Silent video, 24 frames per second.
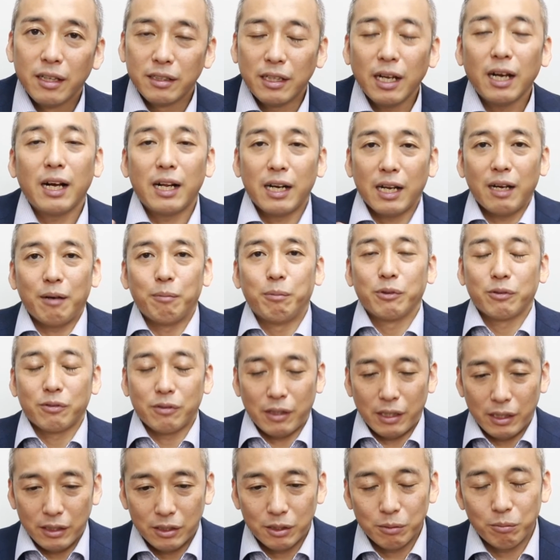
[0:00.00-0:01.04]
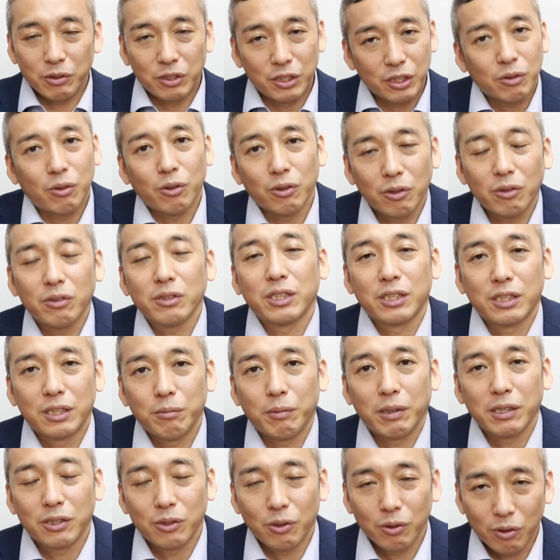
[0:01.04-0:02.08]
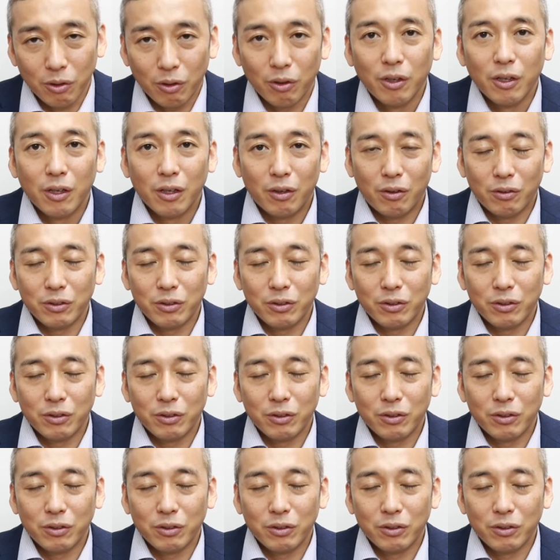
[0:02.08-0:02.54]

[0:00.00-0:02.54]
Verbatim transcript: だから僕はいつも自己投資しましょうと